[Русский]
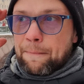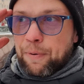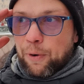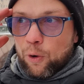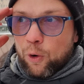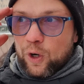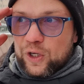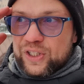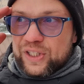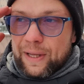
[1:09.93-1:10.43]

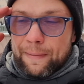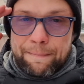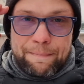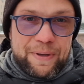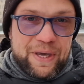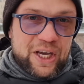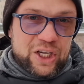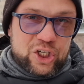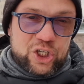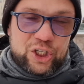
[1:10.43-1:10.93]
просто
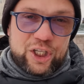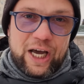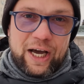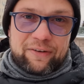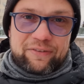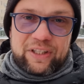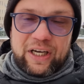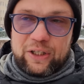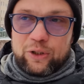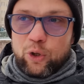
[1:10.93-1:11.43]

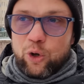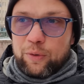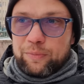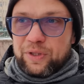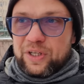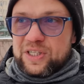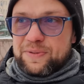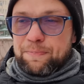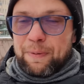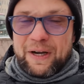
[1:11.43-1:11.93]
бешеная
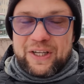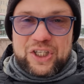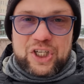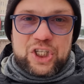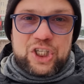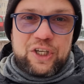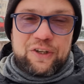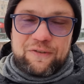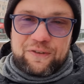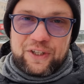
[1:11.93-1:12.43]
автономность
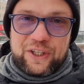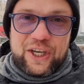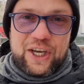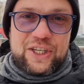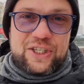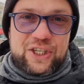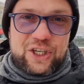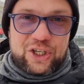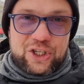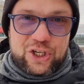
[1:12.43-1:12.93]
почти в
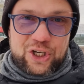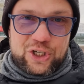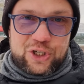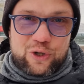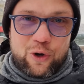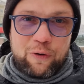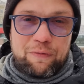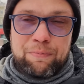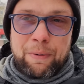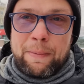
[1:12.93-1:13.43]
10
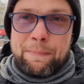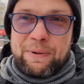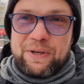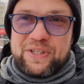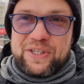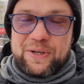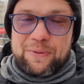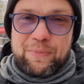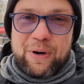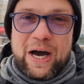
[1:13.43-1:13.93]
часов по
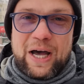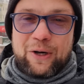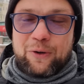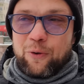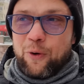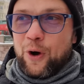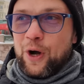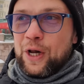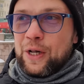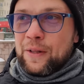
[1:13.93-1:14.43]

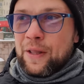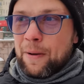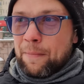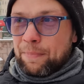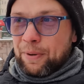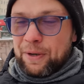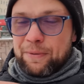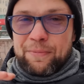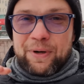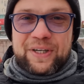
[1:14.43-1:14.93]
PC-марку
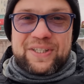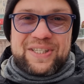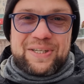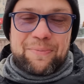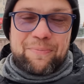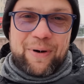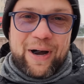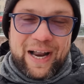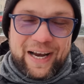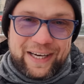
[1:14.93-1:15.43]
при
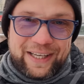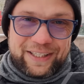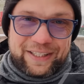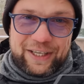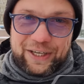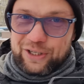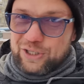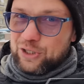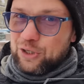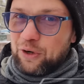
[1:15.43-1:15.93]
максимальной
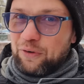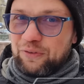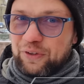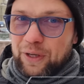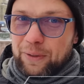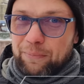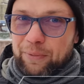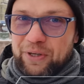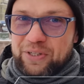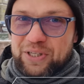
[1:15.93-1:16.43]

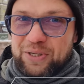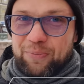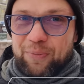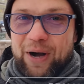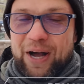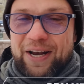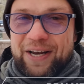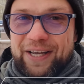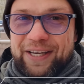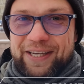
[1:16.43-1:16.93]
герцовке,
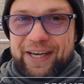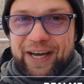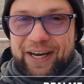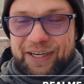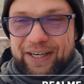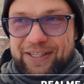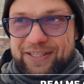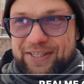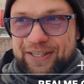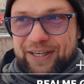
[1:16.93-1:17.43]
максимальной
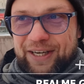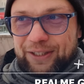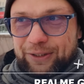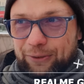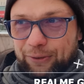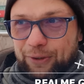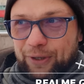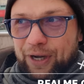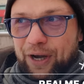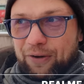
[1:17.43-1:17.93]
яркости,
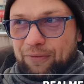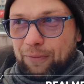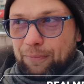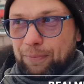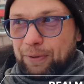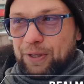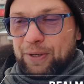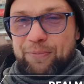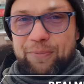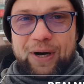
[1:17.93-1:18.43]
которая, как вы
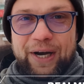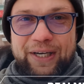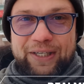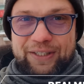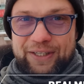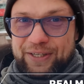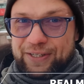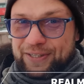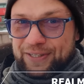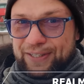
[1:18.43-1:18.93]

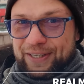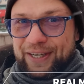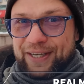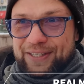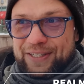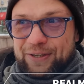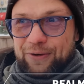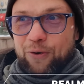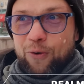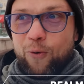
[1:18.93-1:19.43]
понимаете,
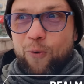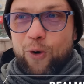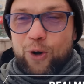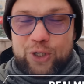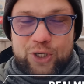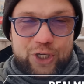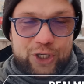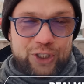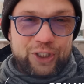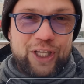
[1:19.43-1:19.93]
здесь
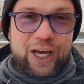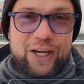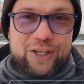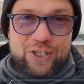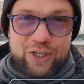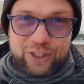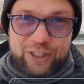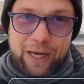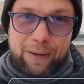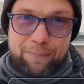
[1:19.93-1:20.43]
очень
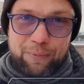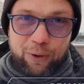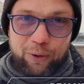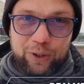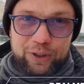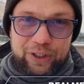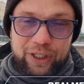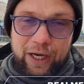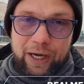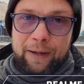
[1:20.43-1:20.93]
даже
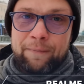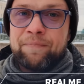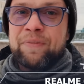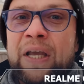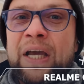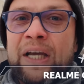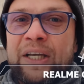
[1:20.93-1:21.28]
добротная.